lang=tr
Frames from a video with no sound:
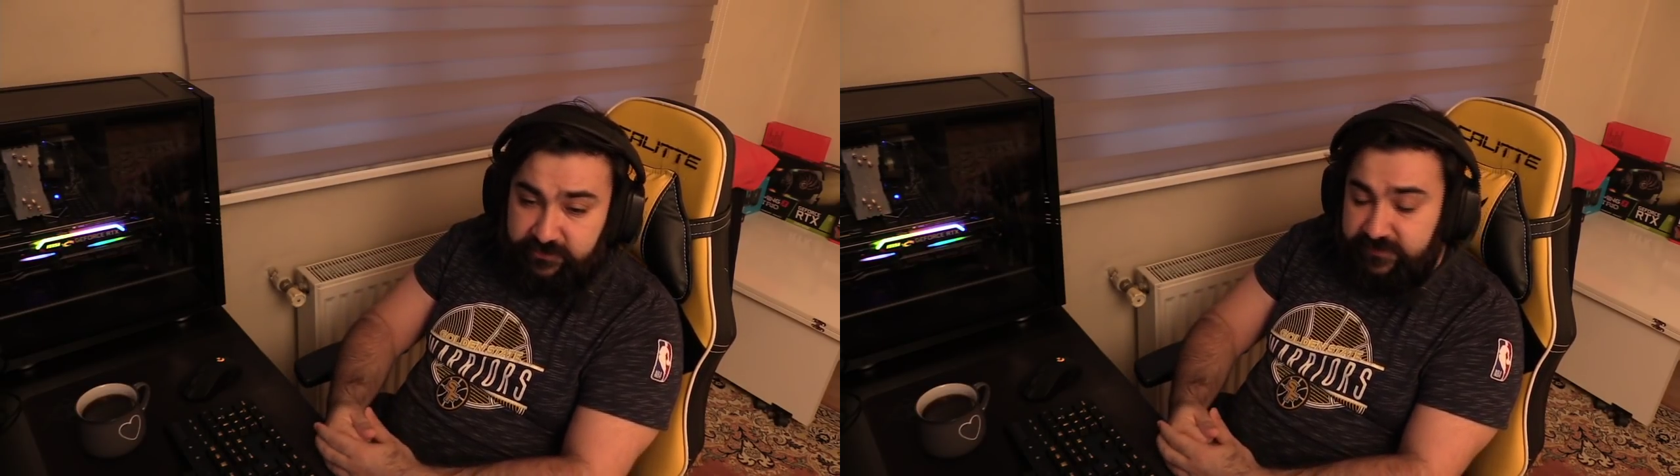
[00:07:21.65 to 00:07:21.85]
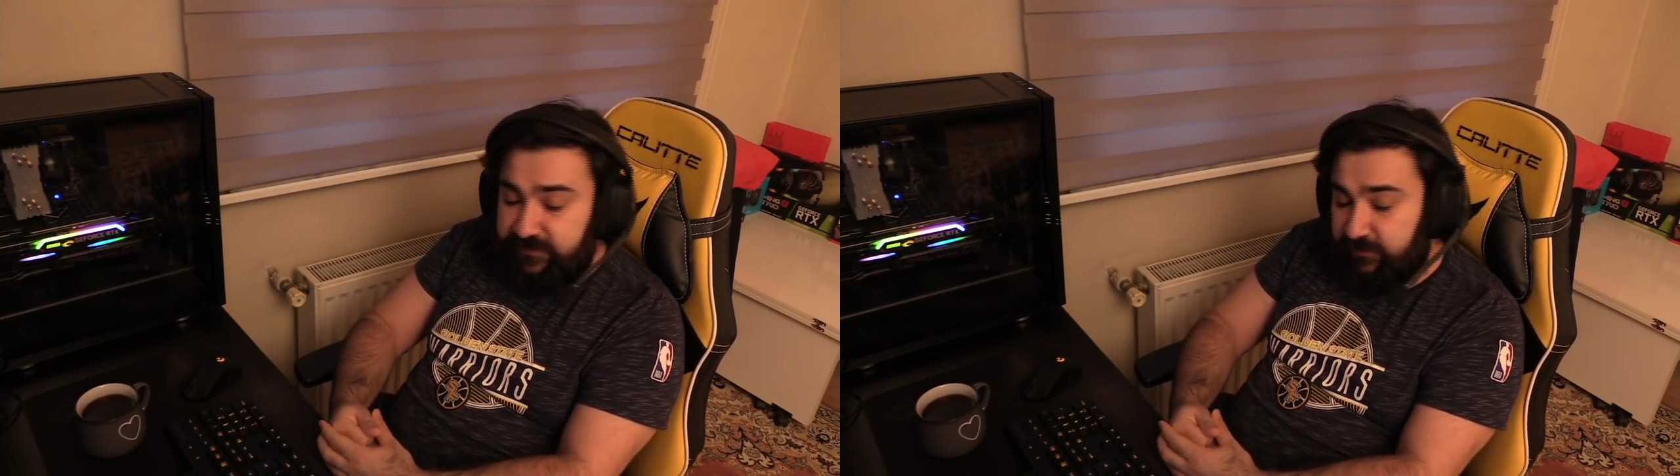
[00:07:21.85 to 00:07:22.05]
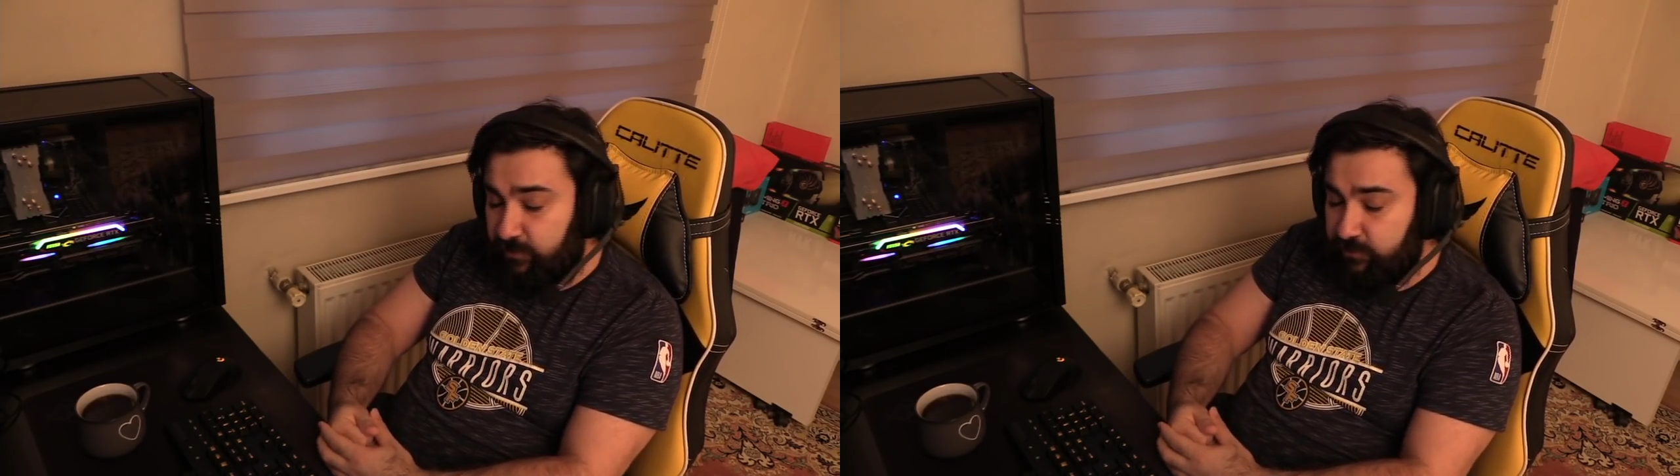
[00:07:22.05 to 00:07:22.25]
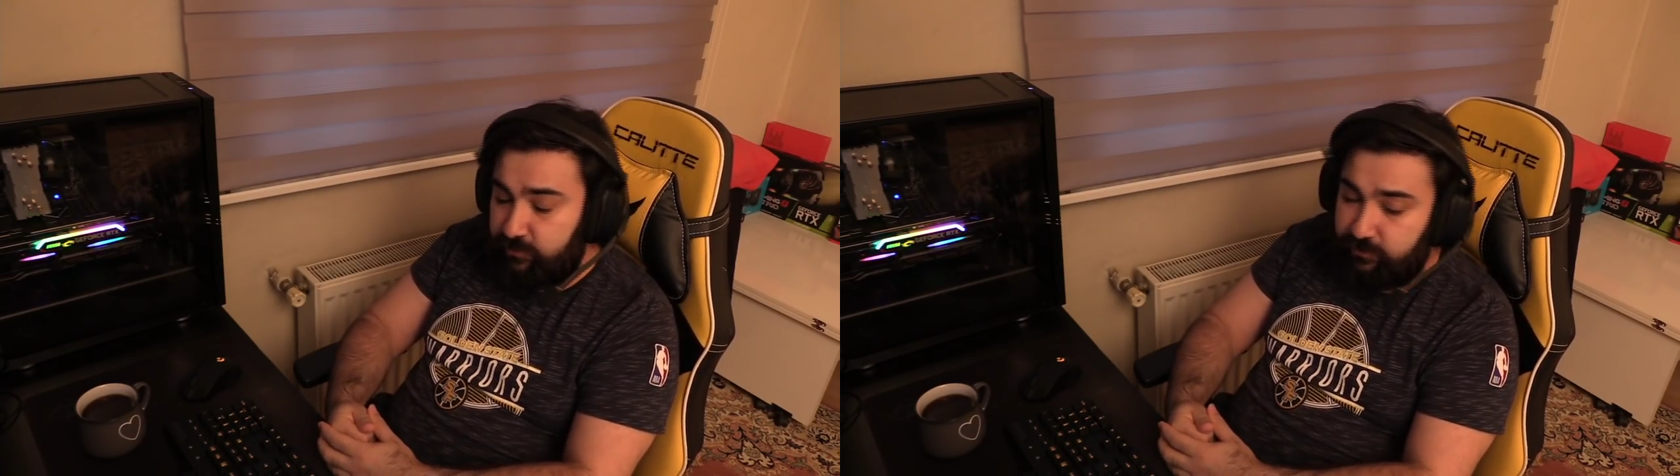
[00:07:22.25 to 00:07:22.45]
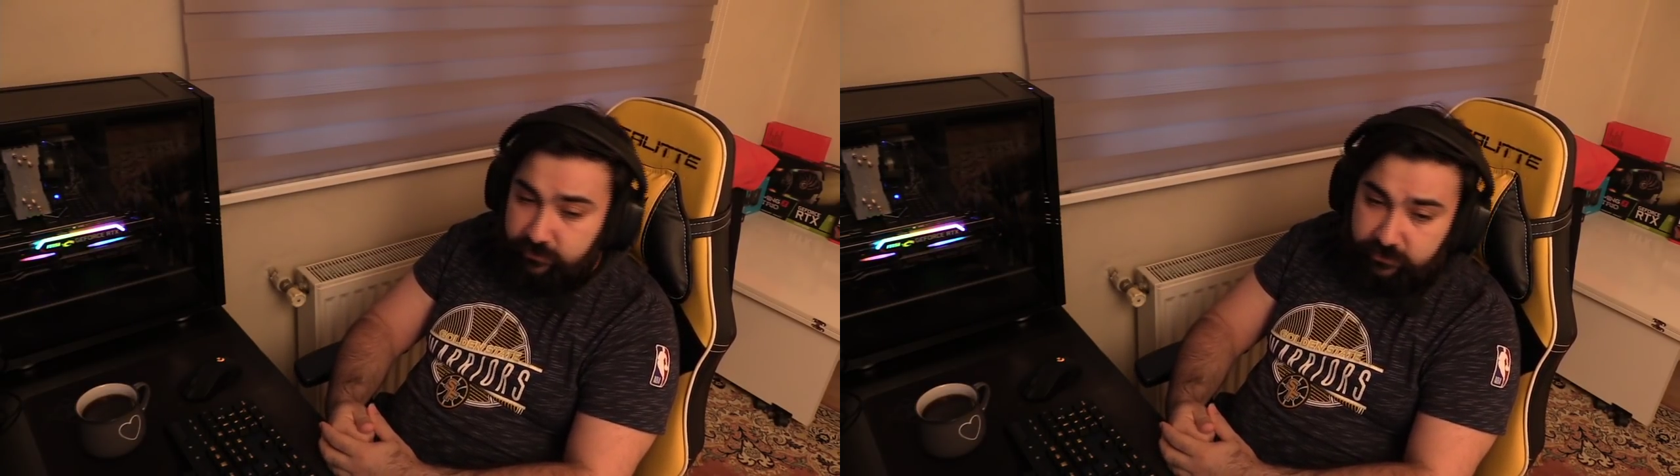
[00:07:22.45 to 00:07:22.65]
CZ'de
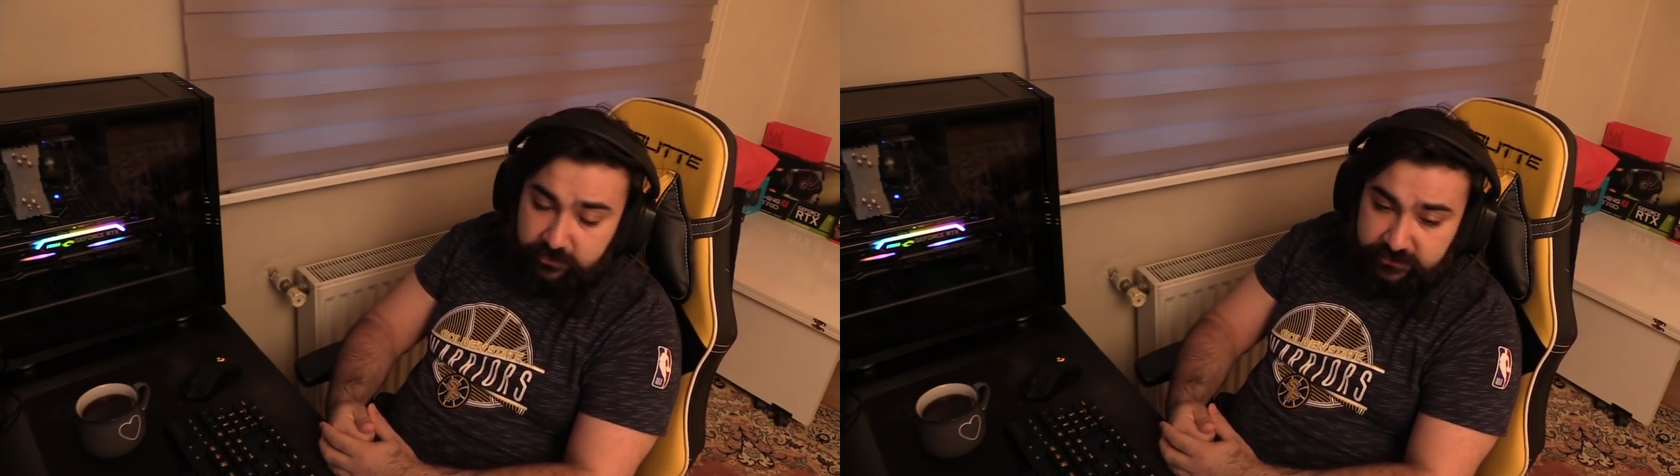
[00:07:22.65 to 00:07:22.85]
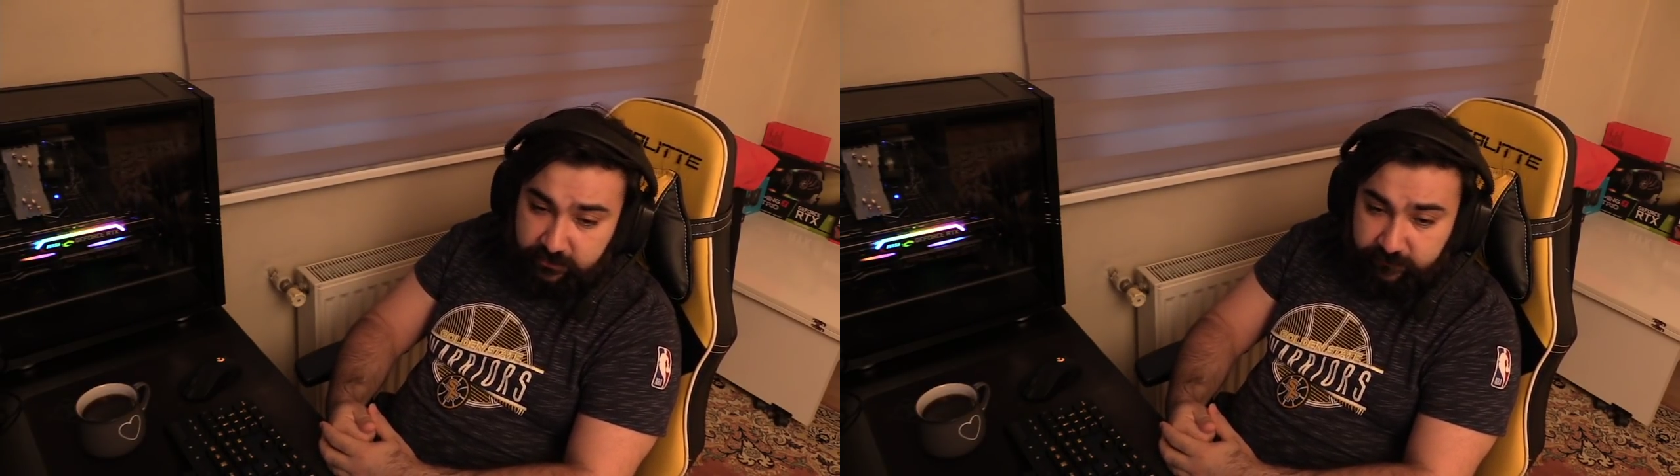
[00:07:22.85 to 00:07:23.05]
olsun, işte